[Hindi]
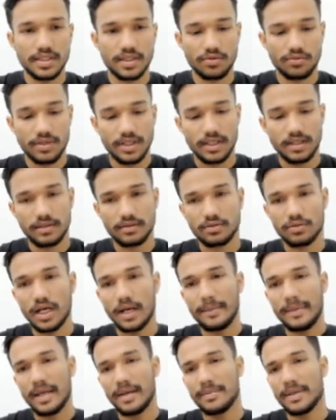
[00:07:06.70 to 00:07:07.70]
करूँ ना तो
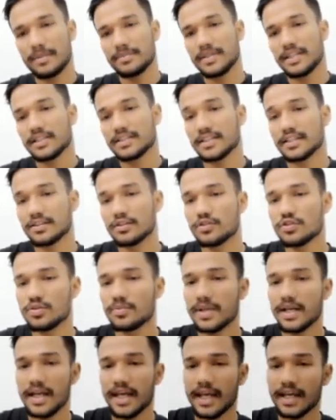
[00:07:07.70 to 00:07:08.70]
अब यहाँ पे आप देख सकते हो जो
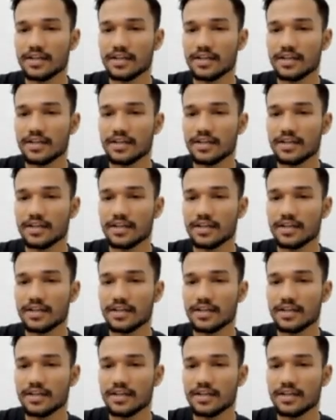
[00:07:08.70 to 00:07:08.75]
मेरा